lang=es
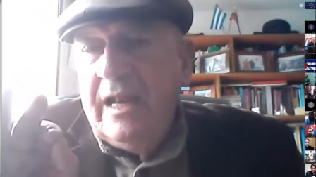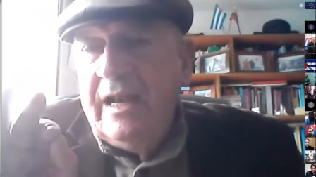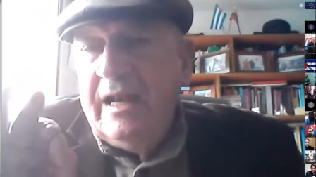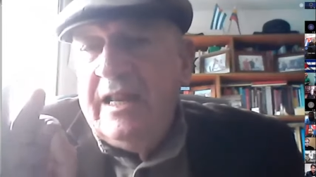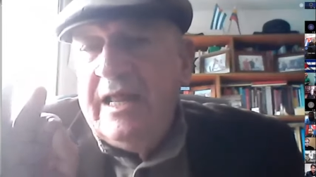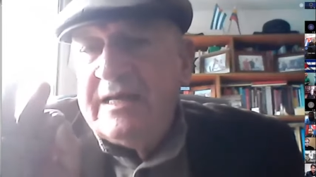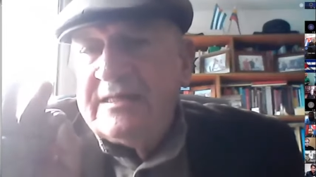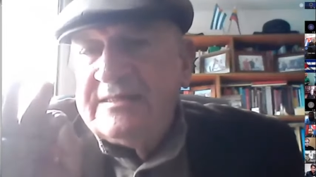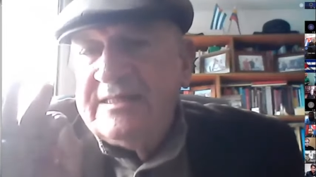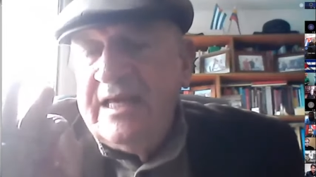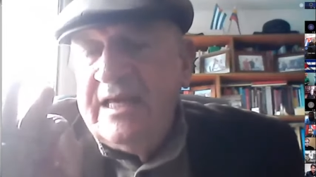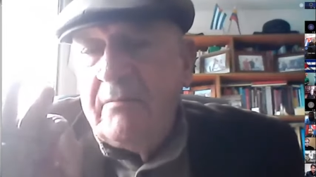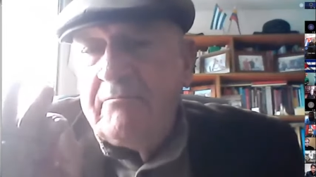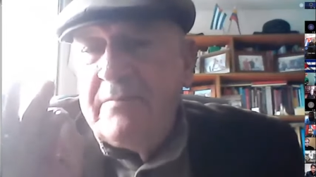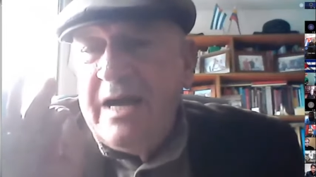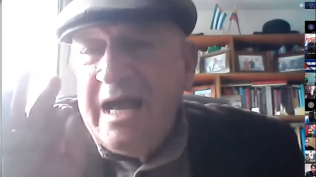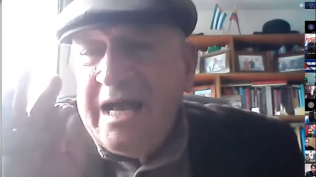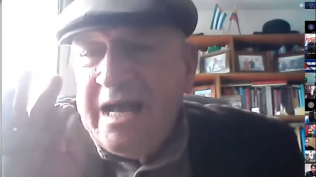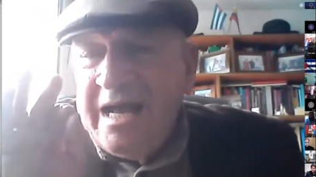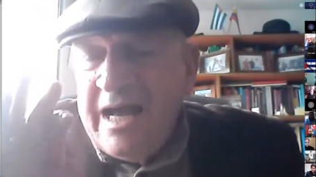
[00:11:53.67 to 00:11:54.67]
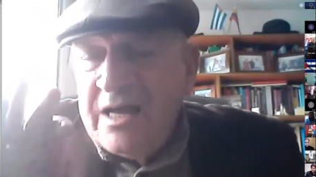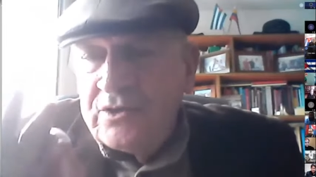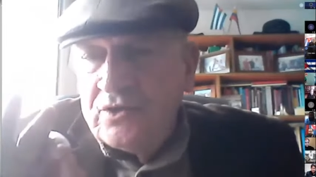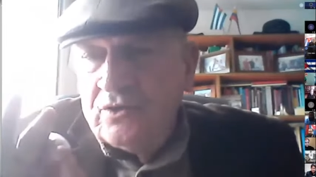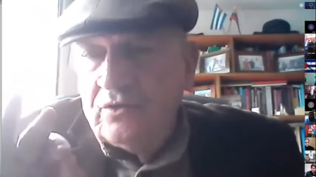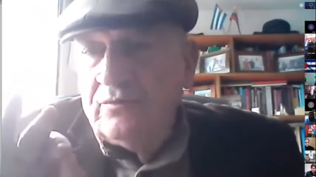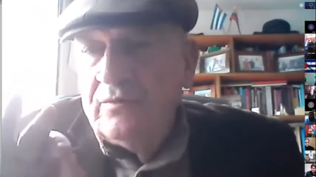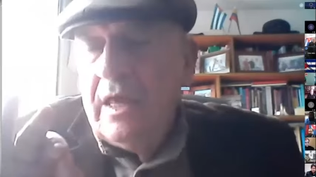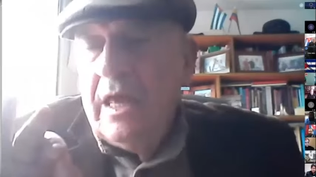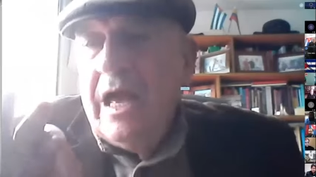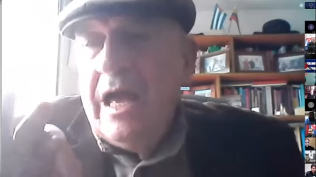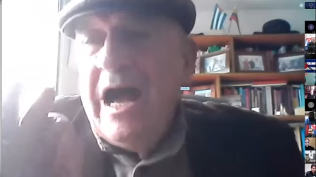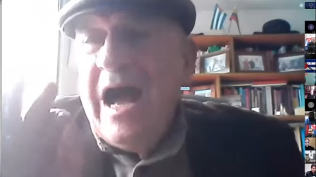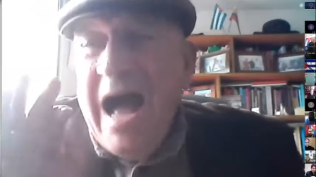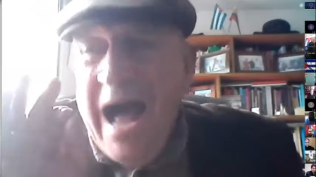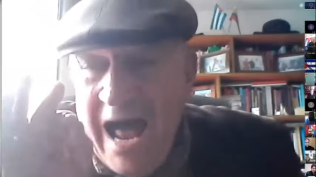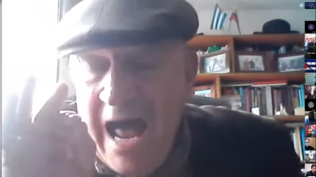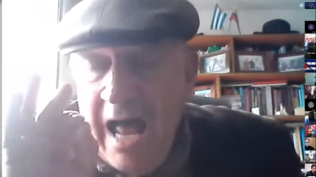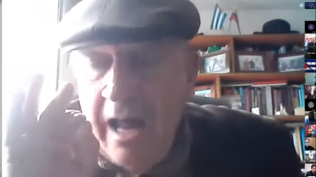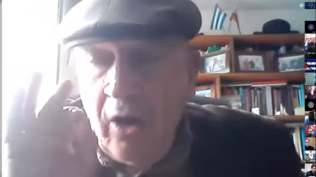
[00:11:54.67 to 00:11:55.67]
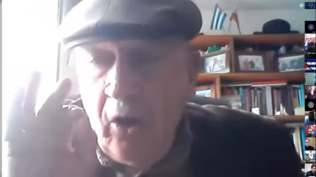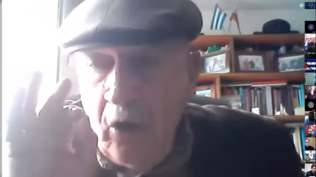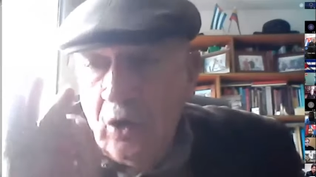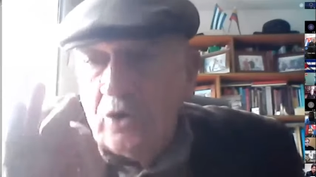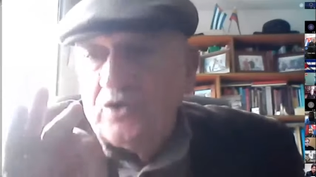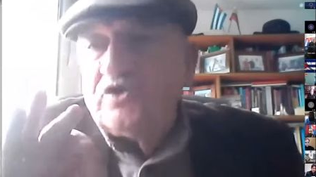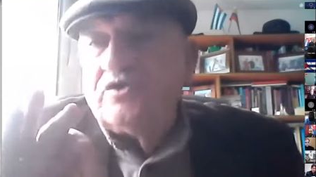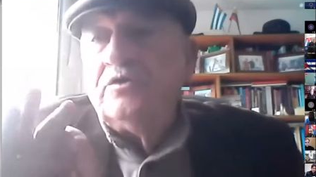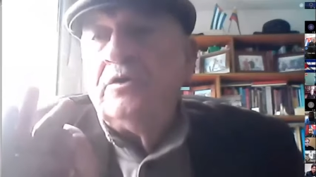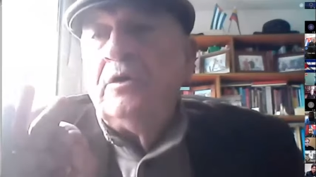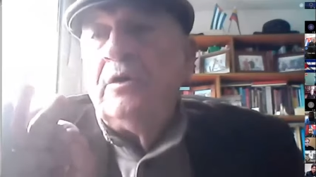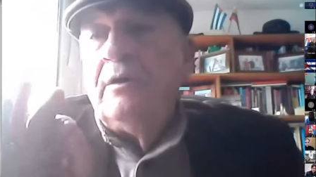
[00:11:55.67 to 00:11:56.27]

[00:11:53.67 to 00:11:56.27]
le hacían más caso a los